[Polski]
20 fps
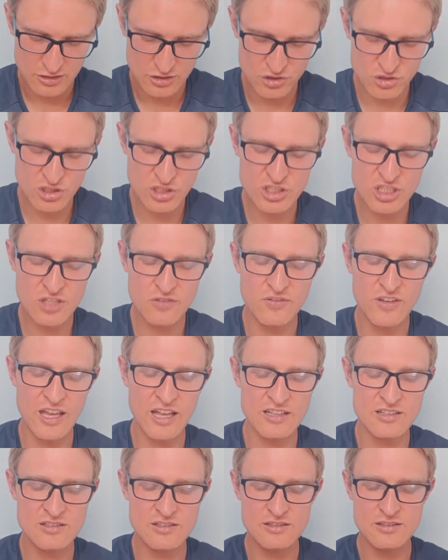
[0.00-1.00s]
Żydzi
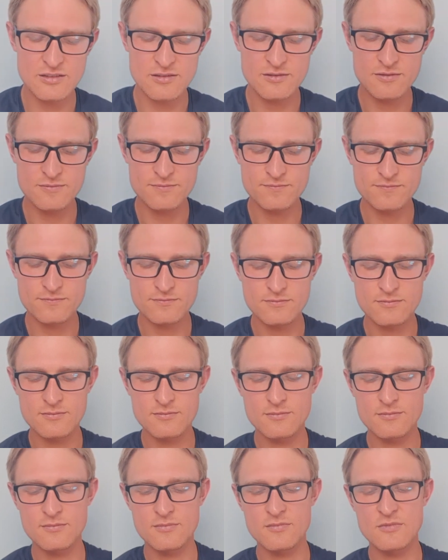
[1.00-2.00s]
więc
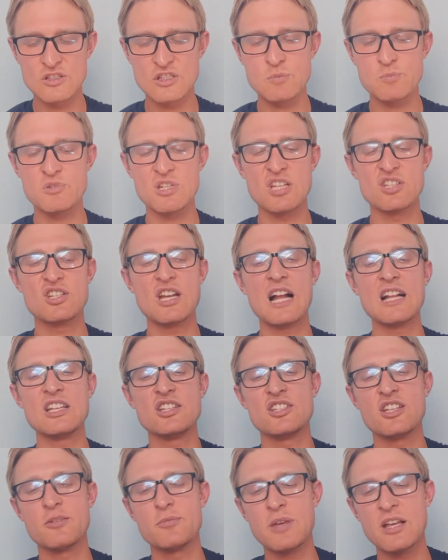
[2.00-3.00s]

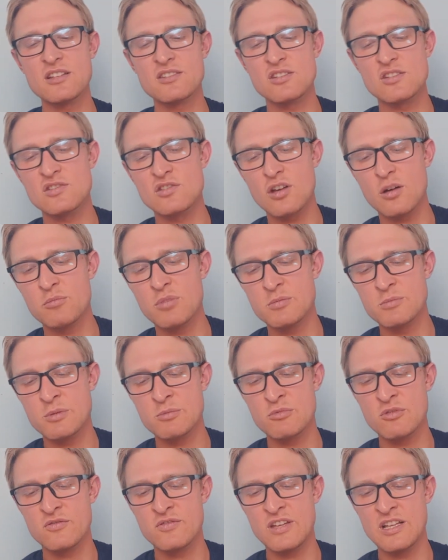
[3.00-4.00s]
sprzeczali się między sobą
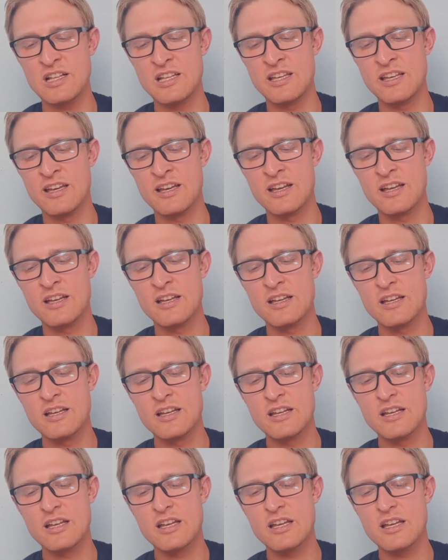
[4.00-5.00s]
i mówili:
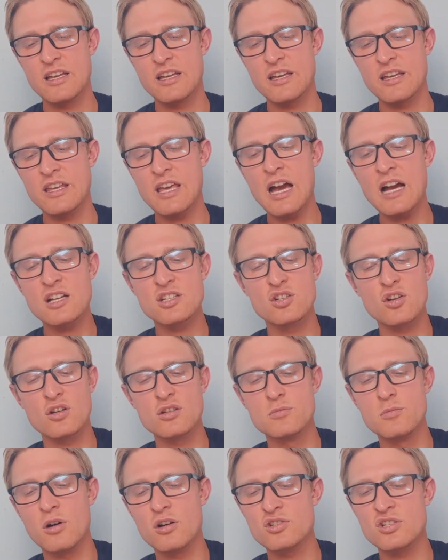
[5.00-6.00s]
Jakże
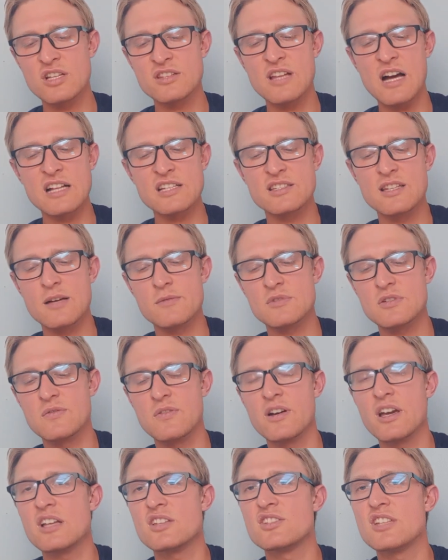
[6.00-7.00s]
on może dać nam
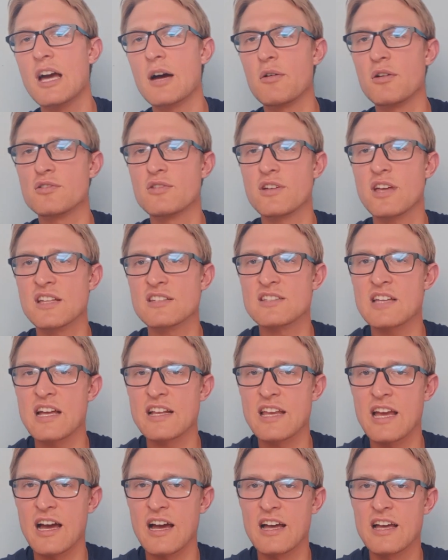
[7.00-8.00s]
swoje ciało do
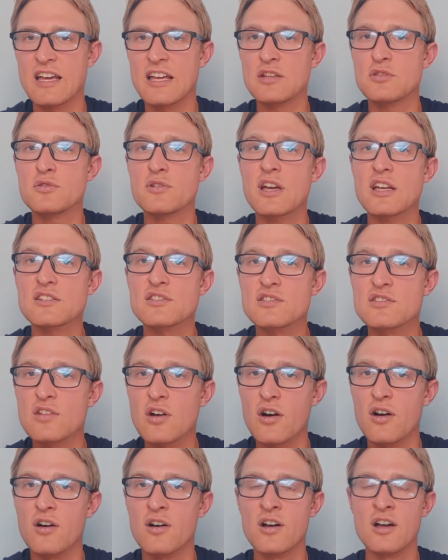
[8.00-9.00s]
jedzenia? I tu jest
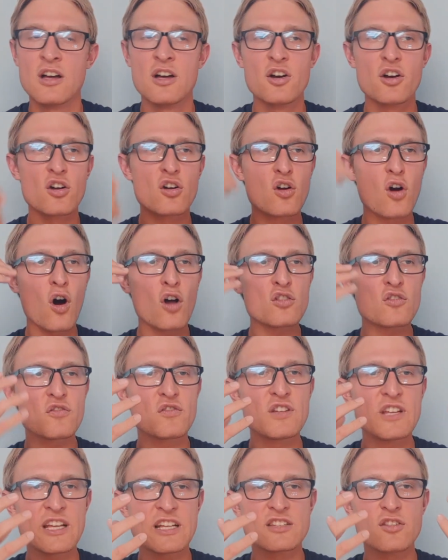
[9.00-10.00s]
to
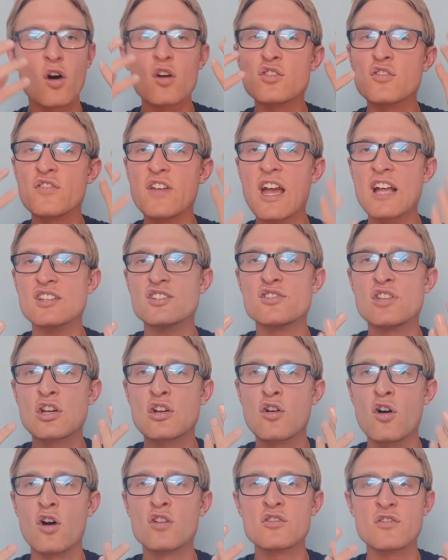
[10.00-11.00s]
konflikt,
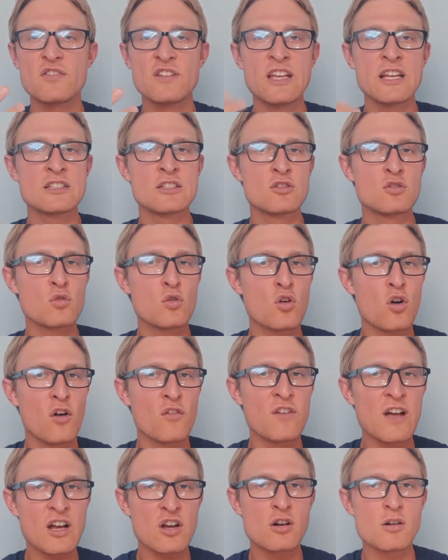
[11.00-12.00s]
odwieczny konflikt
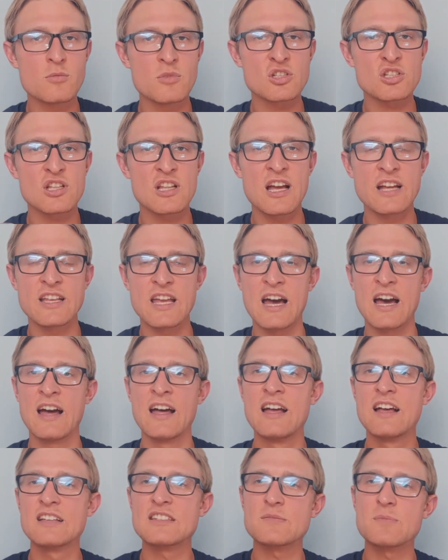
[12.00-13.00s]
duchowego myślenia
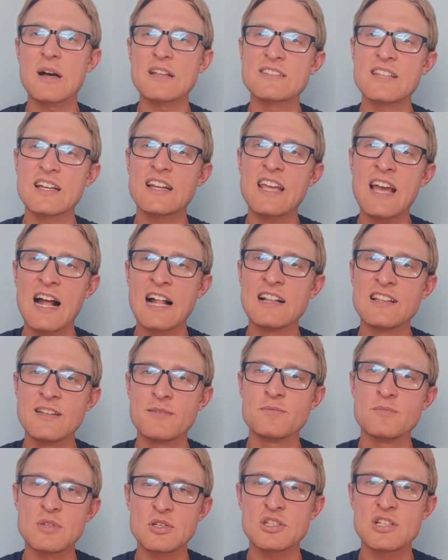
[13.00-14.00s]
z
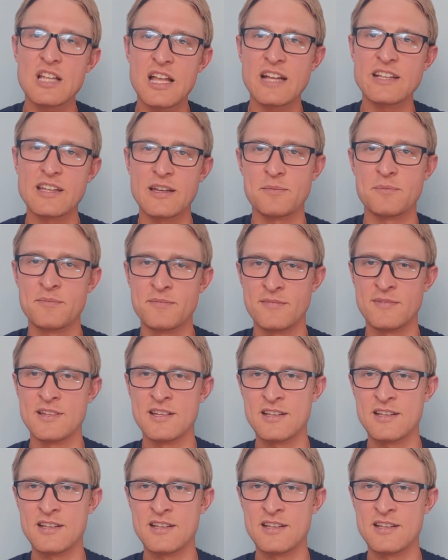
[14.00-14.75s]
materialnym myśleniem.